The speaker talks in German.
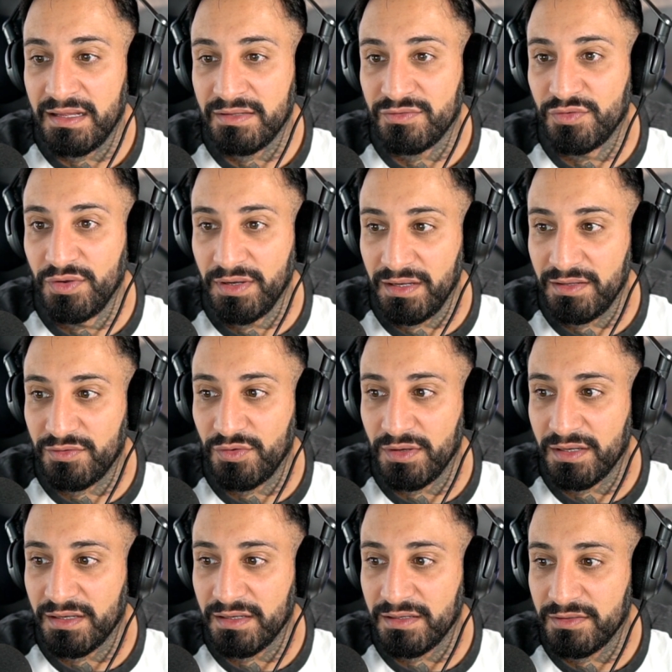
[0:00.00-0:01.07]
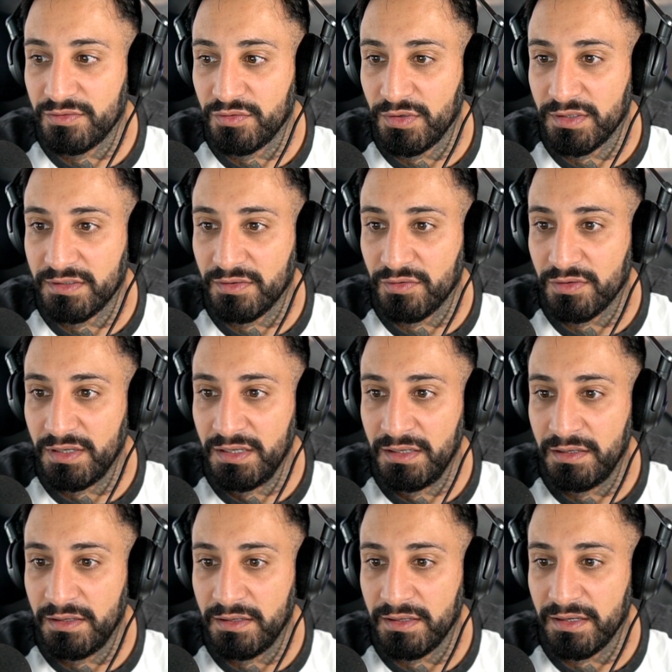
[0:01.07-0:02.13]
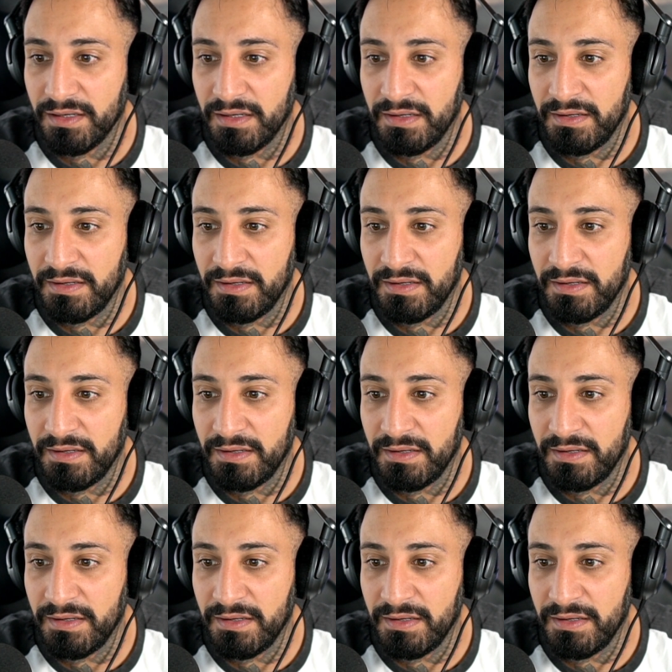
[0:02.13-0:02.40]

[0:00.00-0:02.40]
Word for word: Tür, Türke, Türken, oder? Ja.